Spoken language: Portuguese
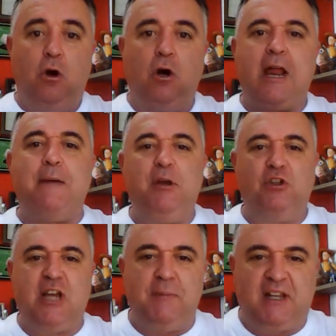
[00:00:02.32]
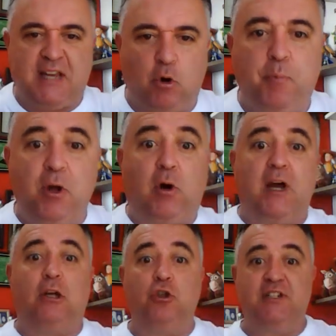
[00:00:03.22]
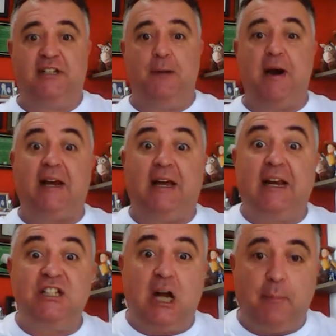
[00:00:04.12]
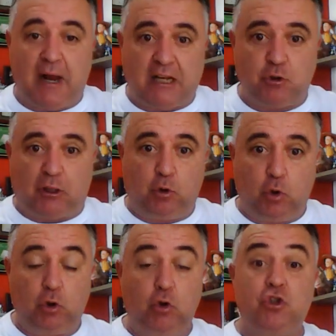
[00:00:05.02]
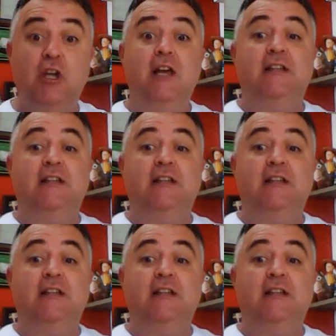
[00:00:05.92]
Olá, amigos e amigas que acompanham o canal do Luiz Ademar. Grande abraço a todos.